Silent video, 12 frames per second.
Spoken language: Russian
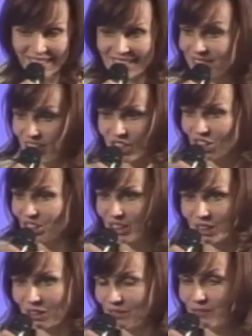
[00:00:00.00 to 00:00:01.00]

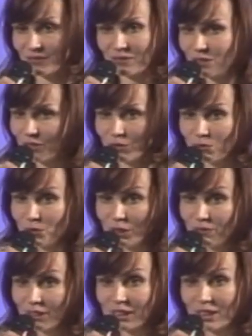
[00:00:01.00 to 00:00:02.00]
Совершенно
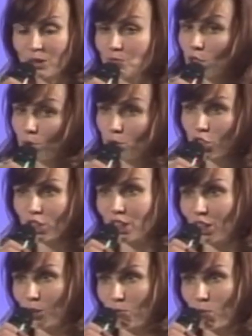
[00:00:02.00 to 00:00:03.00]
удивительным,
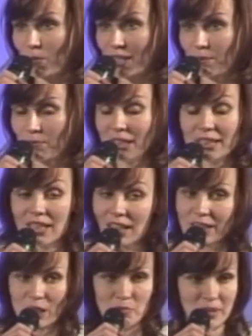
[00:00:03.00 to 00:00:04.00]
исключительным образом.
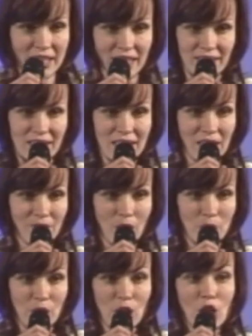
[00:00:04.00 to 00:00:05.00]
Никак не описать это
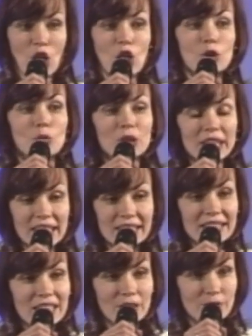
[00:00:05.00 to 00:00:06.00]
словами. Но
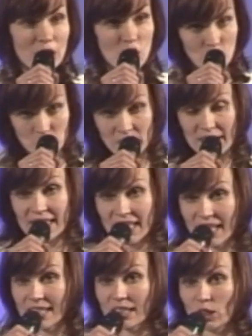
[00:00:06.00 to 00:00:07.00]
некоторые вещи были
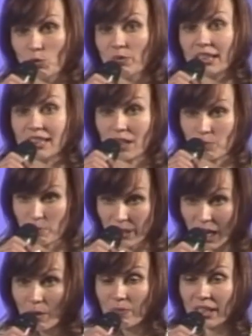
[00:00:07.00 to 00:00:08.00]
сказаны мне так
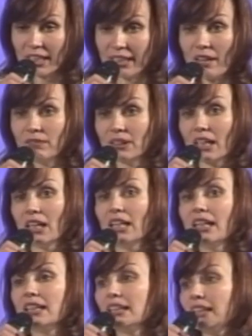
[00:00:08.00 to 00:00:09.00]
прямо и явно,
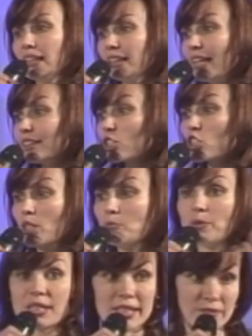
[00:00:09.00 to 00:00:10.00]
и я даже
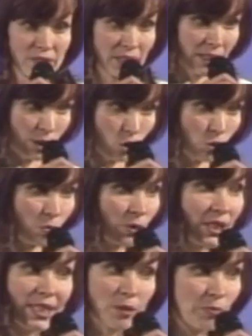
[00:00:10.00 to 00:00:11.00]
записывала это, чтобы
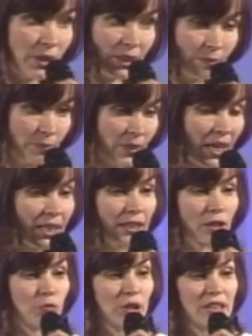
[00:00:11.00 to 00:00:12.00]
не забыть.
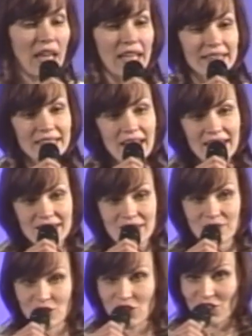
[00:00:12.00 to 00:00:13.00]
Так вот, одна
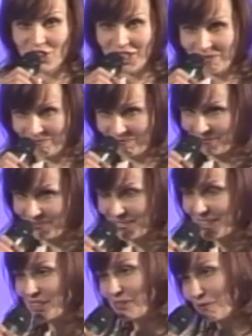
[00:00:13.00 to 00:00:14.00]
из вещей,
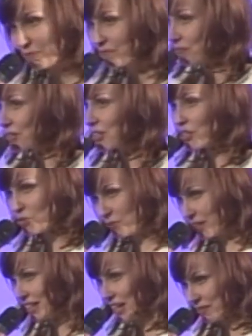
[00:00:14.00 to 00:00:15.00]
сейчас я вам скажу,
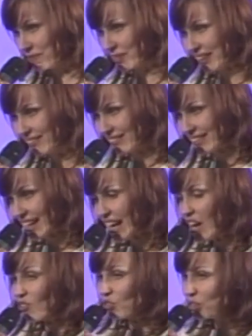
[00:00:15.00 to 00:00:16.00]
какая была.
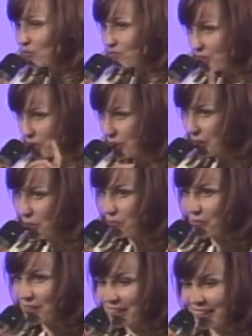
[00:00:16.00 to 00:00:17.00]
Вот еще хочу
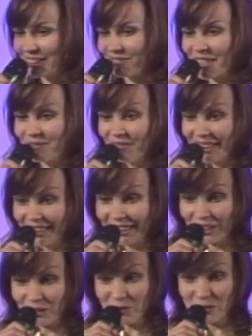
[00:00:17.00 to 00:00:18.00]
перед этим
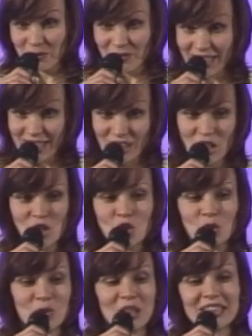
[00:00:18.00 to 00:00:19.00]
заметить такую вещь,
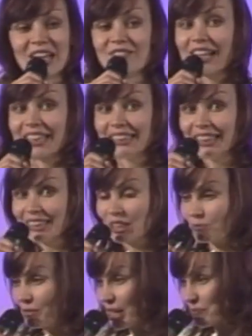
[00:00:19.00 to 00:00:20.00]
что когда выходили
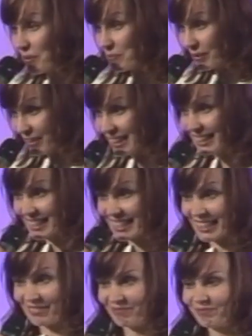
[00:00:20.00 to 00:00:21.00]
до меня
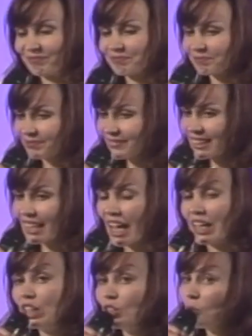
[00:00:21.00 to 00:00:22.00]
проповедницы,
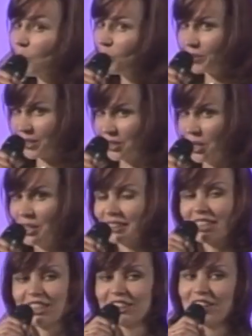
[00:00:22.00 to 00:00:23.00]
они обе
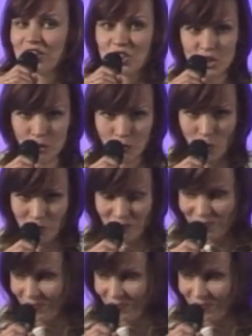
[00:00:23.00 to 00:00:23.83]
начинали с чего?